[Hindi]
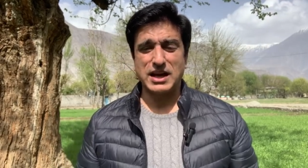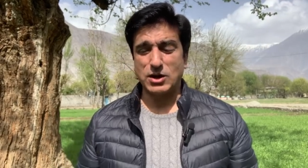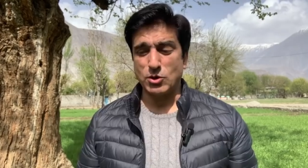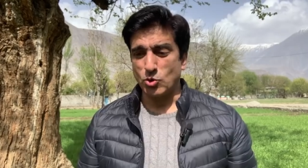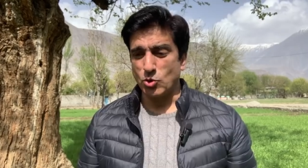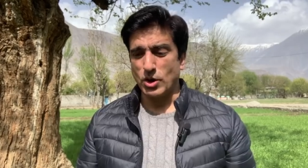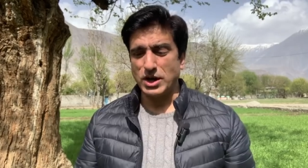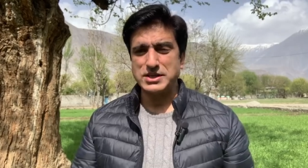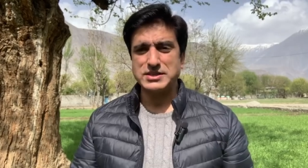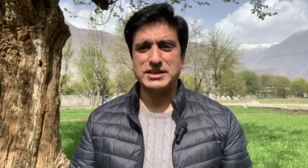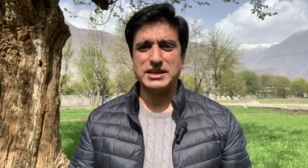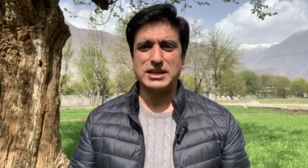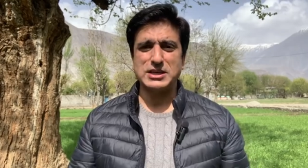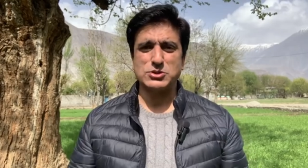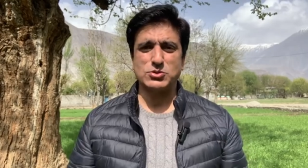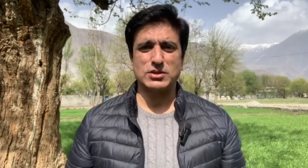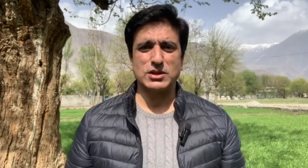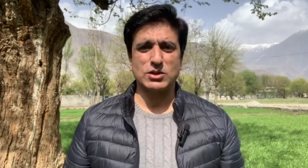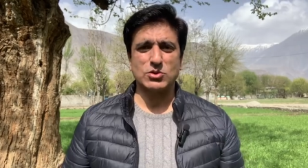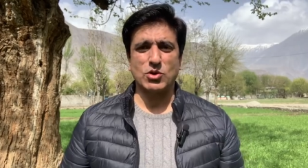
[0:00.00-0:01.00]
ओ आई सी की
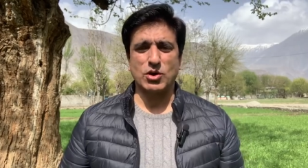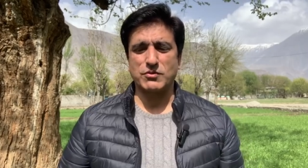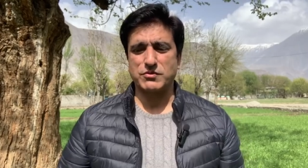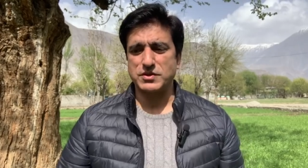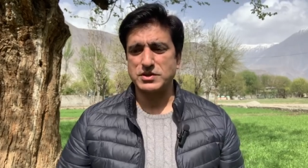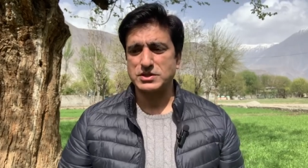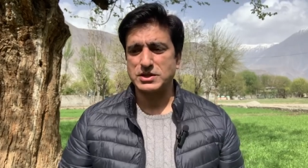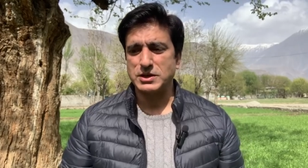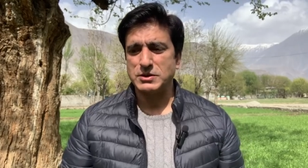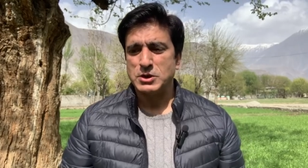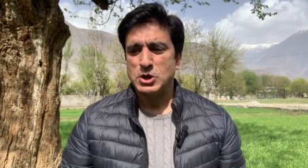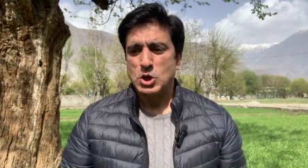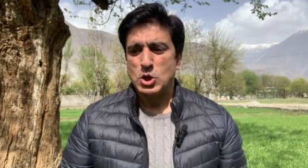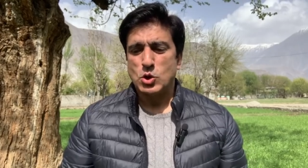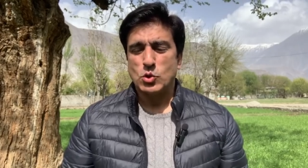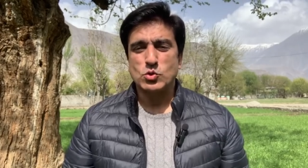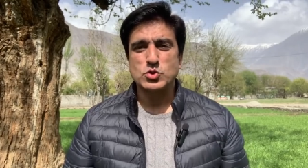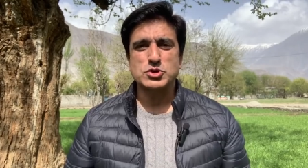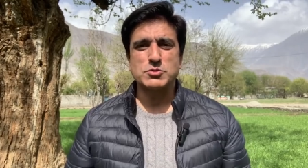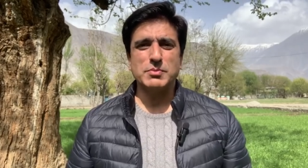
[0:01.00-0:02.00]
जो कल कॉन्फ्रेंस है
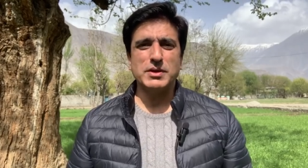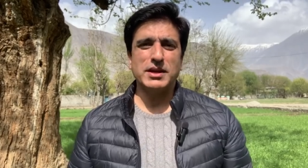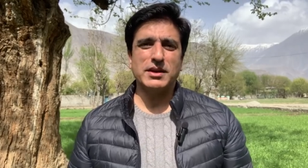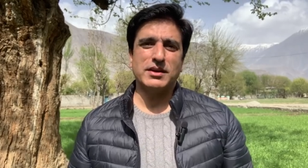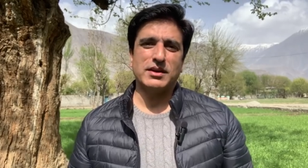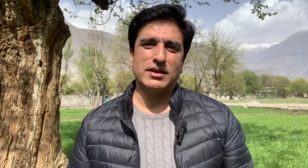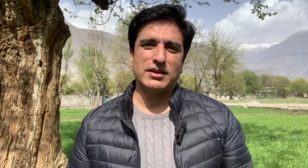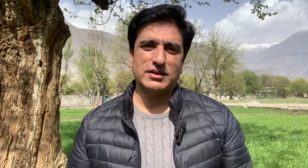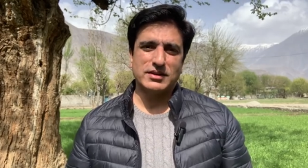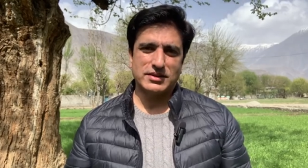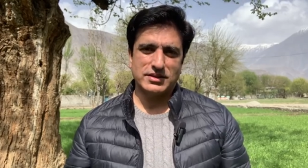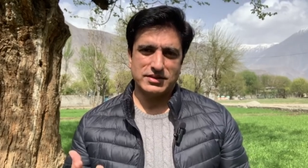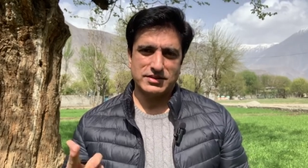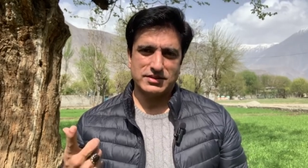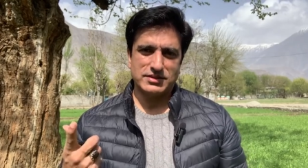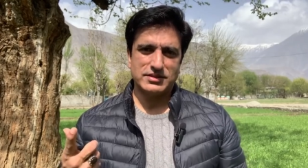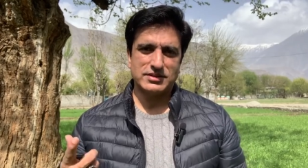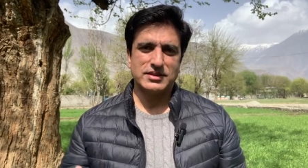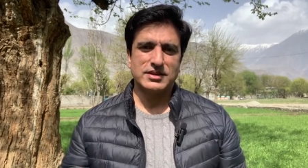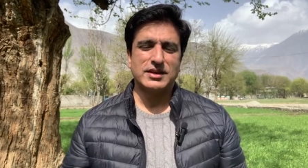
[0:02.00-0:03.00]
उसमें
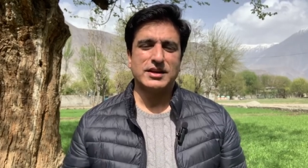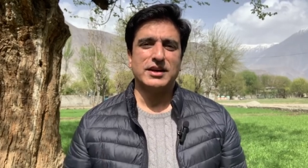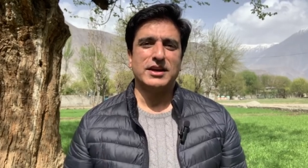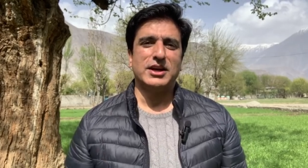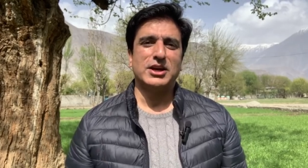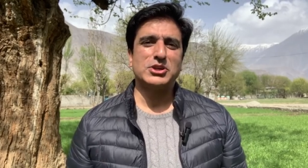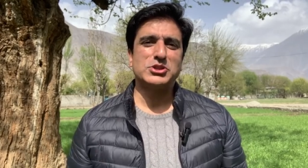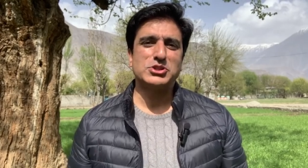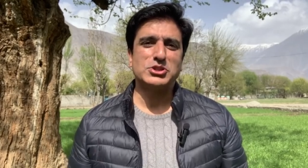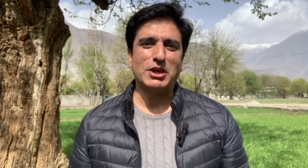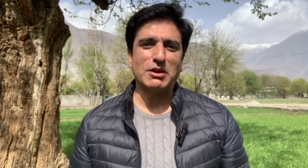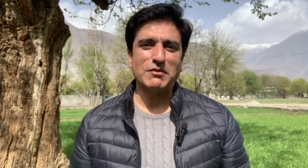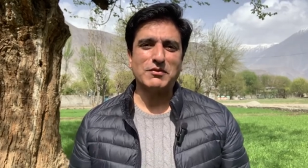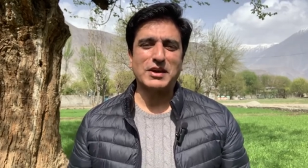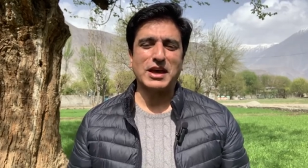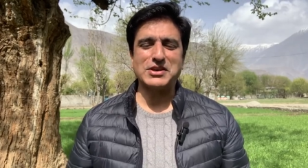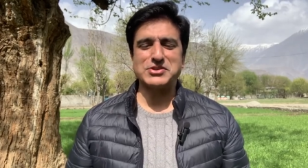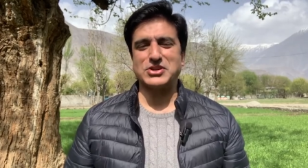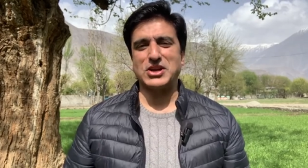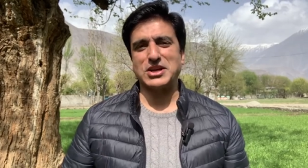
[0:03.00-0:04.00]
एक चीफ
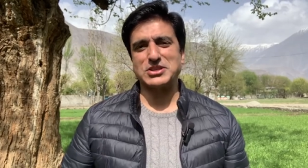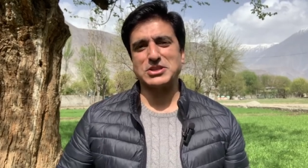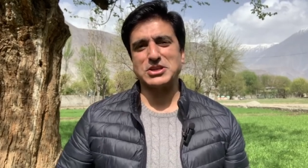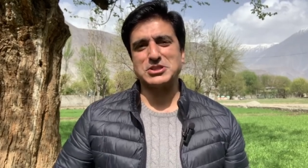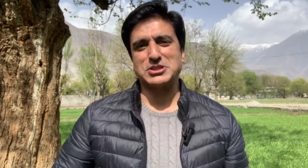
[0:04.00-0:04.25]
गेस्ट ऐसा